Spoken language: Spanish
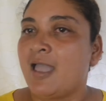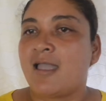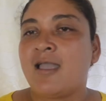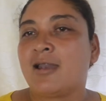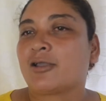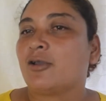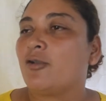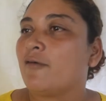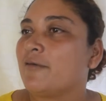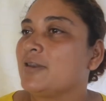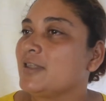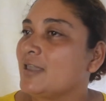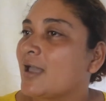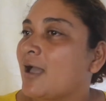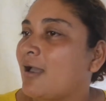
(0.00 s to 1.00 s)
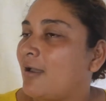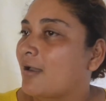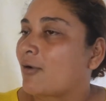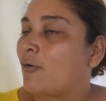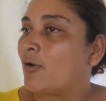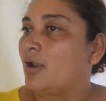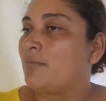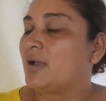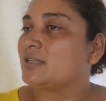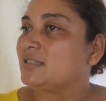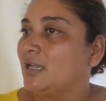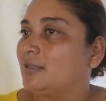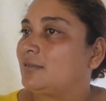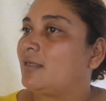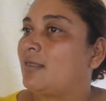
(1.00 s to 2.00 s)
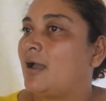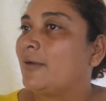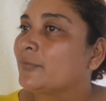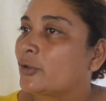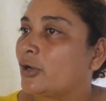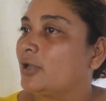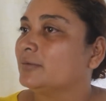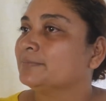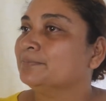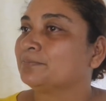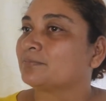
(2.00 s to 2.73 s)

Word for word: El que lo venía con el machete dándole